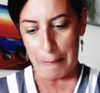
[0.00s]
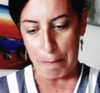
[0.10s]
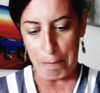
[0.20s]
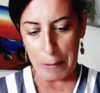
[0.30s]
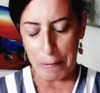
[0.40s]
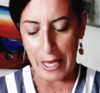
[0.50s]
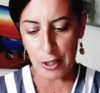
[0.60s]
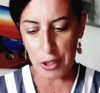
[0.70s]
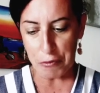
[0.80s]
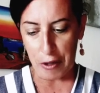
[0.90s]
Mi
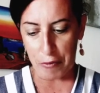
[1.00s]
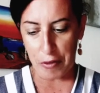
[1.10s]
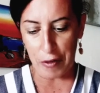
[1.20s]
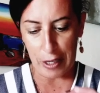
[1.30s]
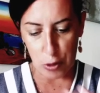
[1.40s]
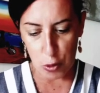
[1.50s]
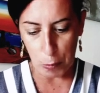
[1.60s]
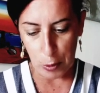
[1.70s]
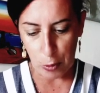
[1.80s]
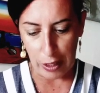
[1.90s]
piace farvi fare
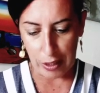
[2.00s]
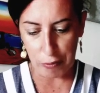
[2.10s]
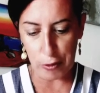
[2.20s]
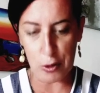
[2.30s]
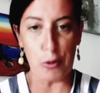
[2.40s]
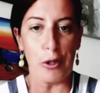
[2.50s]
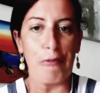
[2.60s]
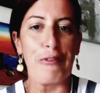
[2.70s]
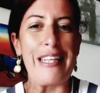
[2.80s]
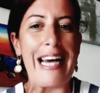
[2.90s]
subito la riflessione
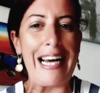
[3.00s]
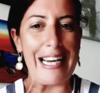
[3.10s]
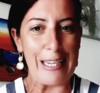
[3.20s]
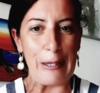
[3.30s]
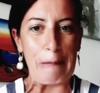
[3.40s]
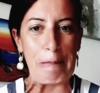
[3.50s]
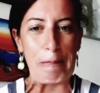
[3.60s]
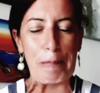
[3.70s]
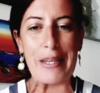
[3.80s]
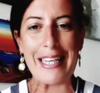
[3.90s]

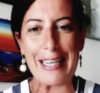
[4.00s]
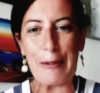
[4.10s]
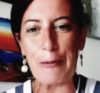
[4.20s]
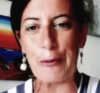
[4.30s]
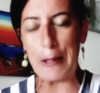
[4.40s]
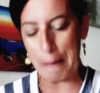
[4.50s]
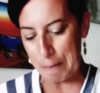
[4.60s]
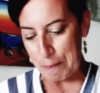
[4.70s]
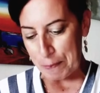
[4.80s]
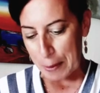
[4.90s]
finale, perché noi
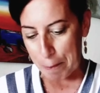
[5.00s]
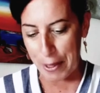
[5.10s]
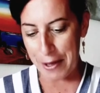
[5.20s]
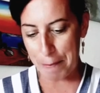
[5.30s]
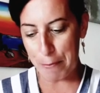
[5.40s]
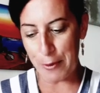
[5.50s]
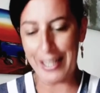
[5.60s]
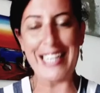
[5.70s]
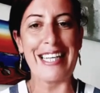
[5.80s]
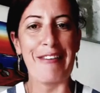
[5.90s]
per
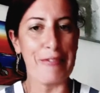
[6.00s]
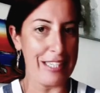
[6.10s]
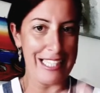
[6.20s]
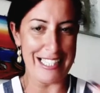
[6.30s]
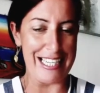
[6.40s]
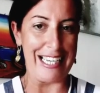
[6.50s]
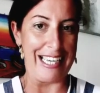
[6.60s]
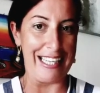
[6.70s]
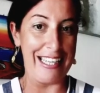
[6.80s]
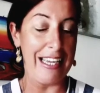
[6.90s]
bocca dei
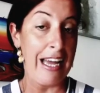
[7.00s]
farisei,